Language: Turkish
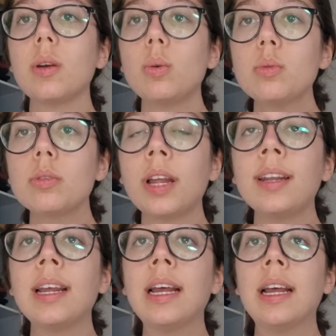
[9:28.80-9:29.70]
O yüzden
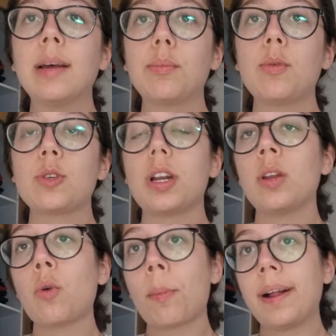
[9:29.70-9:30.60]
Böyle şeyler
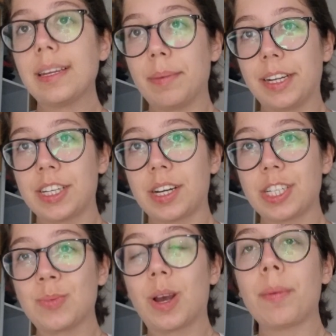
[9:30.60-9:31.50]
normal demek için
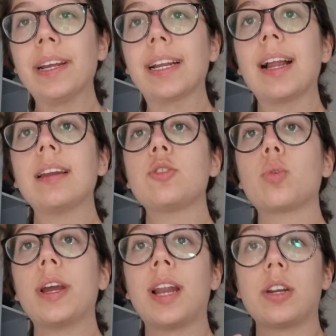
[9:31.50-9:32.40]
açtım kamerayı. Genelde
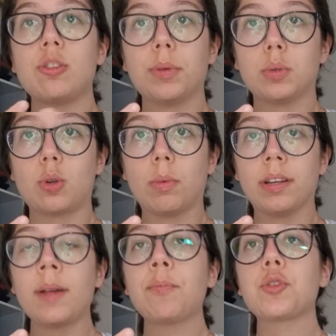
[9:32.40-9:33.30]
çok enerji basıyor
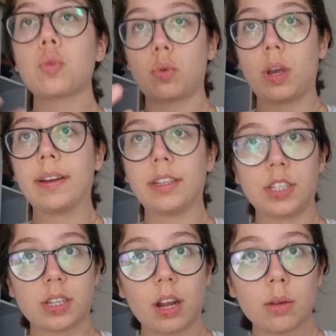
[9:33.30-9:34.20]
bana. Çok evet
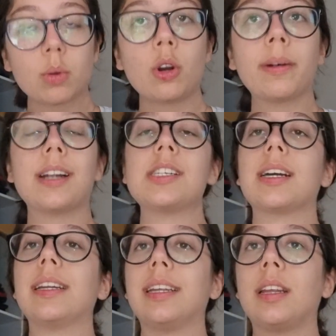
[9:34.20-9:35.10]
iştahlı oluyorum
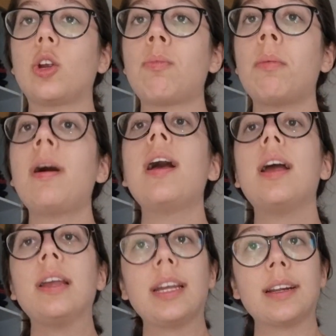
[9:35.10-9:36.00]
gerçekten iyi yiyorum ama
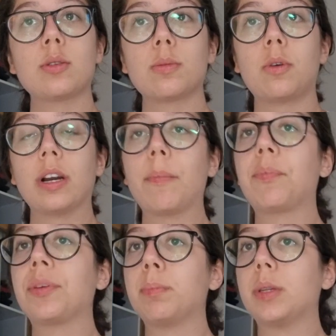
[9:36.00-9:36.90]
iyi de spor
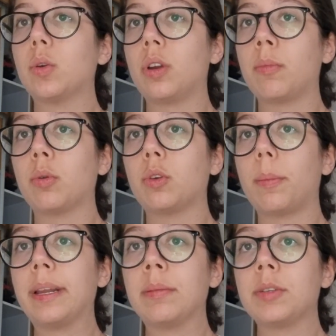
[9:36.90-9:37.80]
yaptığım bir dönem
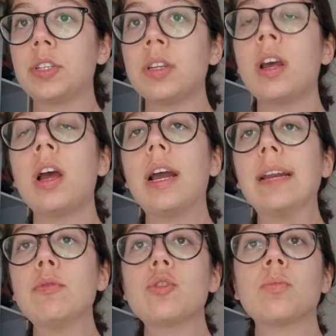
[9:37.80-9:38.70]
oluyor benim için.
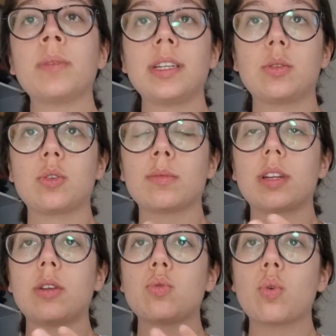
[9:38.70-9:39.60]
Yani vücudum ne istiyorsa
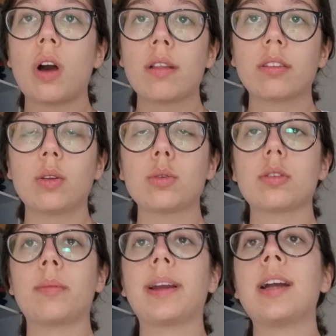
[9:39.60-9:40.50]
mesela çok hantal
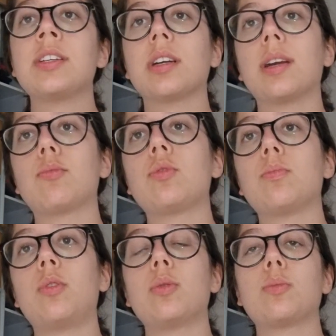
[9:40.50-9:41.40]
olsam gerçekten hani
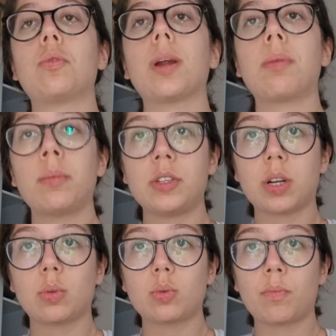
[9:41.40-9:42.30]
böyle spor
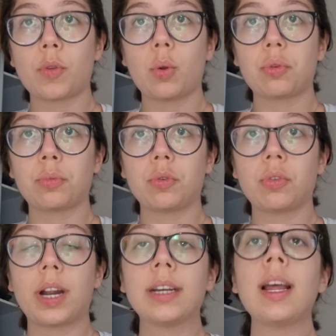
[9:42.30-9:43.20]
yapamayacak durumda olduğum
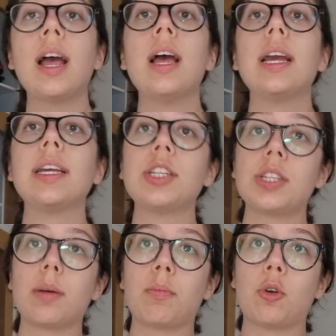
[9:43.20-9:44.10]
günlerde
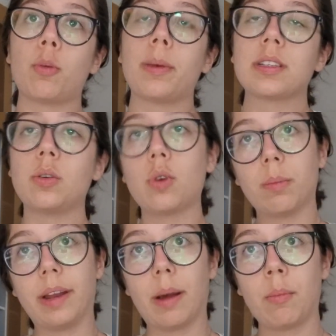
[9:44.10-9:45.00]
hiç yapmıyorum. Bazen
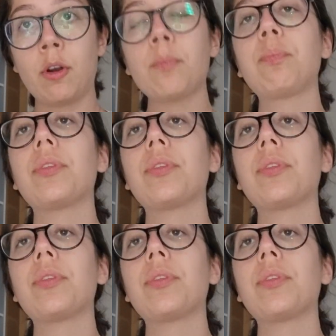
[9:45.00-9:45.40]
yoga bile yapmıyorum.